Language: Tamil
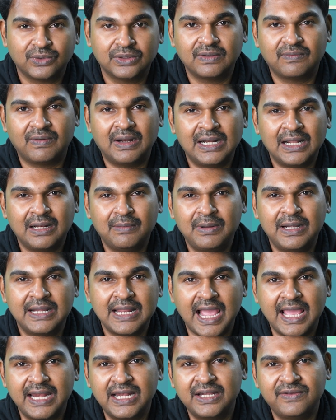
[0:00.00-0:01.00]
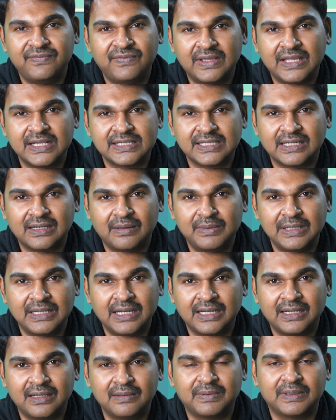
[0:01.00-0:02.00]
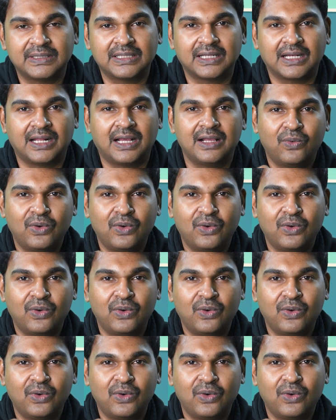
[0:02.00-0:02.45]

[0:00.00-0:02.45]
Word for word: ஸோ இந்த வல்னரபிலிட்டி ஐடென்டிஃபிகேஷன் அப்படின்னா என்னன்னு பார்த்தீங்கன்னா